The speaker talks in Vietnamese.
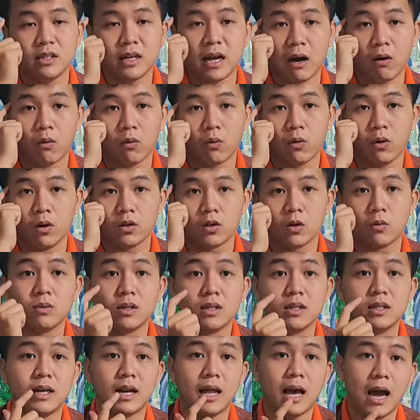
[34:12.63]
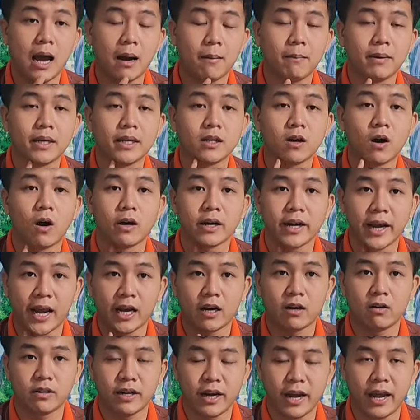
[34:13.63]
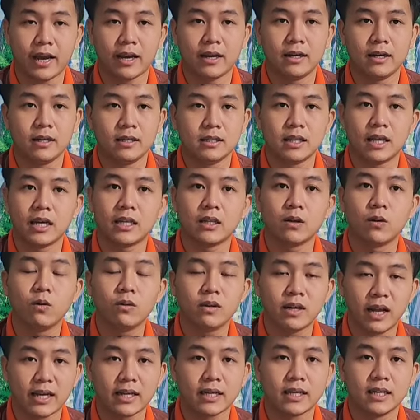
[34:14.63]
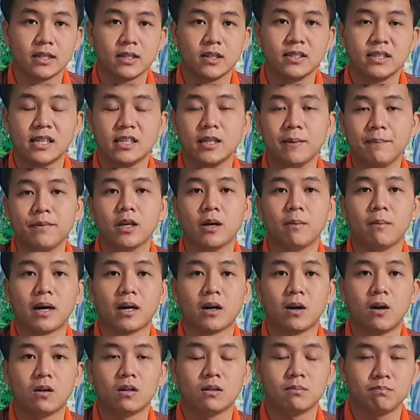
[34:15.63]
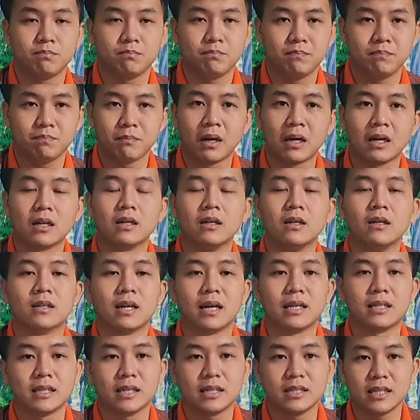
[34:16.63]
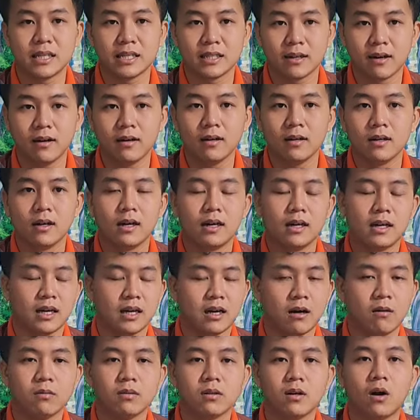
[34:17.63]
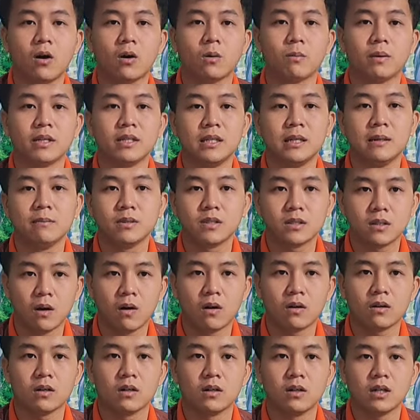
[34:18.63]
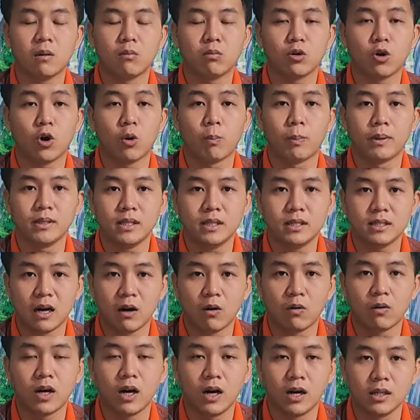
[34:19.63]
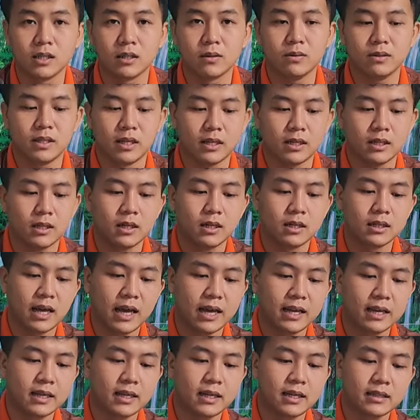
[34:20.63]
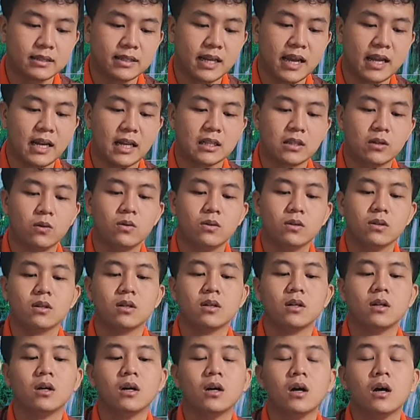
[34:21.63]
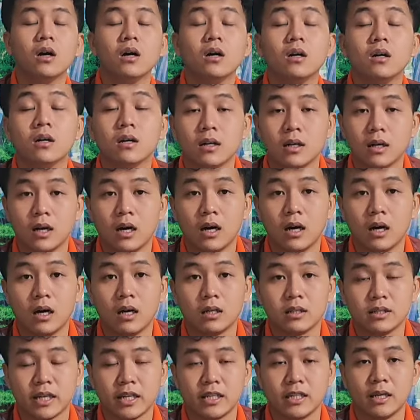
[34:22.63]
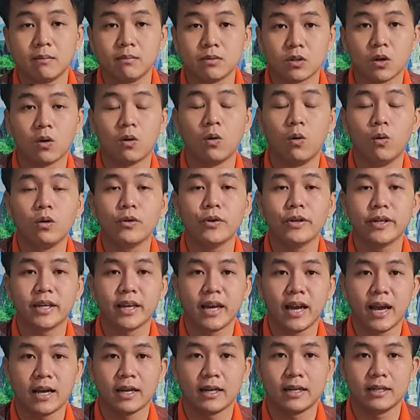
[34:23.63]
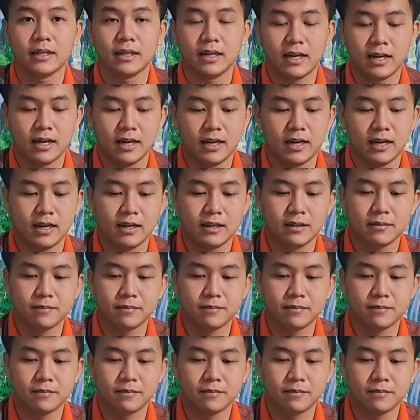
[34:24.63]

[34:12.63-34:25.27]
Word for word: khó chịu, nhức đầu cũng như là bị khò khè. Thì thuốc này nó sẽ giúp cho bà con bình thường là những cái chuyện đó, là không còn bị diêm son nữa, không còn bị nhức đầu khơi nữa quý vị. Đây là thuốc chị diêm son uống quý vị